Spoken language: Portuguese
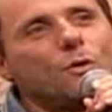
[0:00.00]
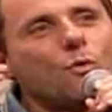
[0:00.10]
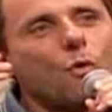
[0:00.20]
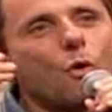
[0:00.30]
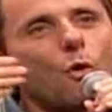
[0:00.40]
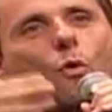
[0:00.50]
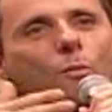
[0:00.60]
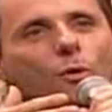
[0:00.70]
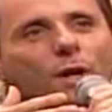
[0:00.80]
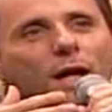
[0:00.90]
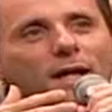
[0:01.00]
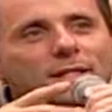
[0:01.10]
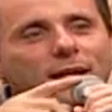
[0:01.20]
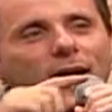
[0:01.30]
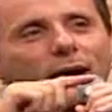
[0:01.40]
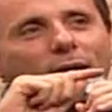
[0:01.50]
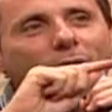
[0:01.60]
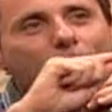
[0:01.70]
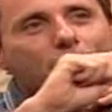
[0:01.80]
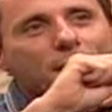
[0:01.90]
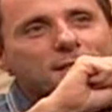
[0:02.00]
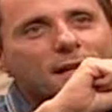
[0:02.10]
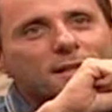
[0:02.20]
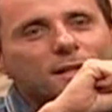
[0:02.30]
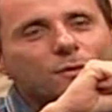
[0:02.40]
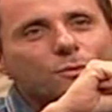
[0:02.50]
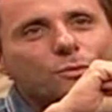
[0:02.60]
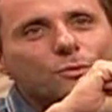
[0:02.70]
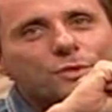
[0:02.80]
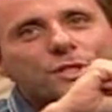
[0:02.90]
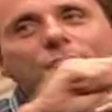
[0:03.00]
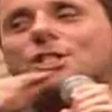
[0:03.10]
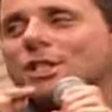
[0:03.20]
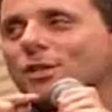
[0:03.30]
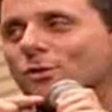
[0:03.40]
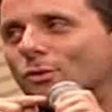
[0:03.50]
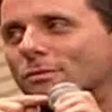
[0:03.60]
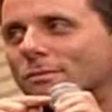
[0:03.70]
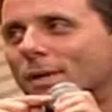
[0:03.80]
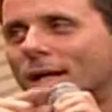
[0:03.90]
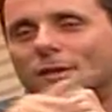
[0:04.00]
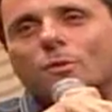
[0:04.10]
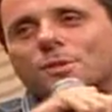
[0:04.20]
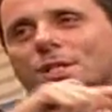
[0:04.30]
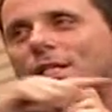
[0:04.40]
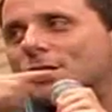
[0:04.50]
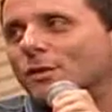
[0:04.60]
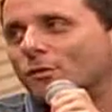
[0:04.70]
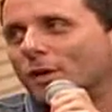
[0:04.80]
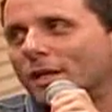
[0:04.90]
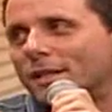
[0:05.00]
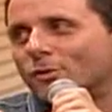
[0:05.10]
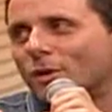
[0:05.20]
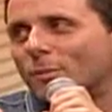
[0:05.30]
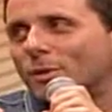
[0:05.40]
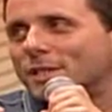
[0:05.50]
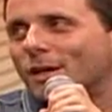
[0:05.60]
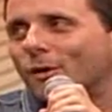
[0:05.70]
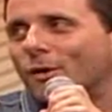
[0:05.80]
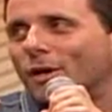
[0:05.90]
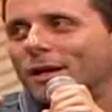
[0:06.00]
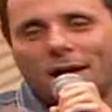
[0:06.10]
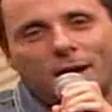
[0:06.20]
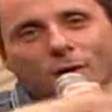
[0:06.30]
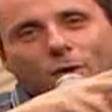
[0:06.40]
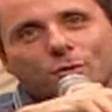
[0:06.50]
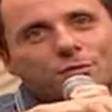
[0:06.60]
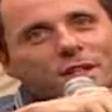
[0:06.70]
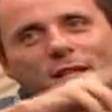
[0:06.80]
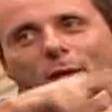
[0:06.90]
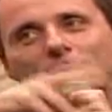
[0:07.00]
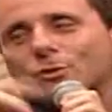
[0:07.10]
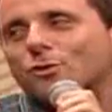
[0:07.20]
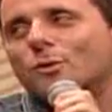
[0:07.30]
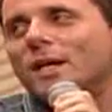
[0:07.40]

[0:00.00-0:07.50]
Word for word: um rumo, né? Assim, a, ela parece que ela tem um, um, sentido, ela tem um objetivo, a literatura policial. É, é, o desvendamento de um